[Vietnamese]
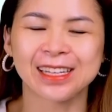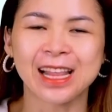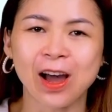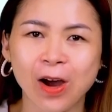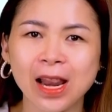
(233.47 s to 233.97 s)

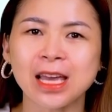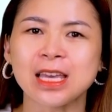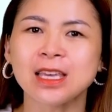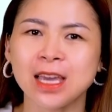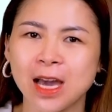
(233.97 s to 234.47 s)
Đó là
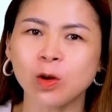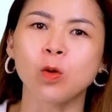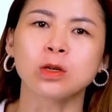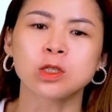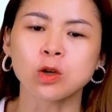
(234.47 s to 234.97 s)
ý nghĩa
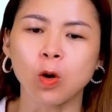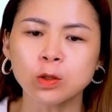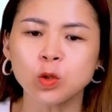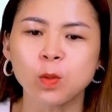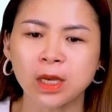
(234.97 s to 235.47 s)
của số
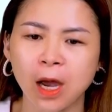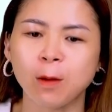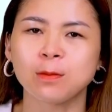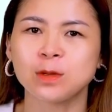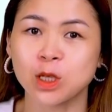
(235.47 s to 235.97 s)
trung bình
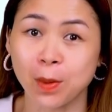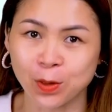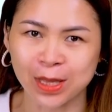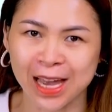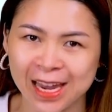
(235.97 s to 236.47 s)
cộng trong bài
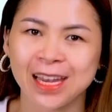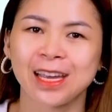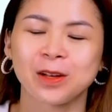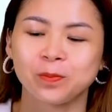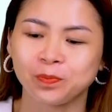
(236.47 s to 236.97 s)
toán này.
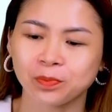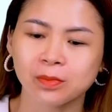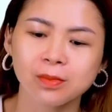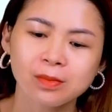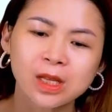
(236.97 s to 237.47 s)

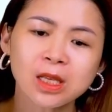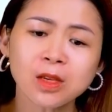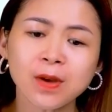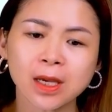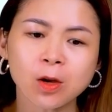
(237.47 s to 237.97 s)

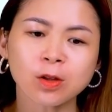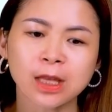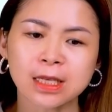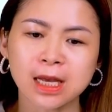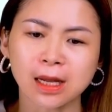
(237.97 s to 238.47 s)
Như vậy các con
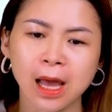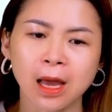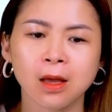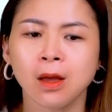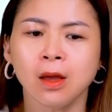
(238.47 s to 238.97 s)
thấy rằng
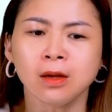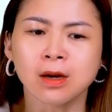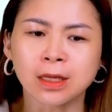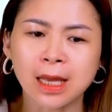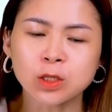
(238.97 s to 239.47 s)
là
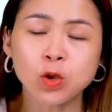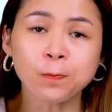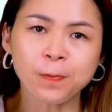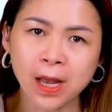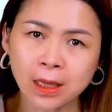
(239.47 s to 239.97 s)
người ta xuất
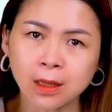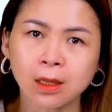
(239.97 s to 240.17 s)
phát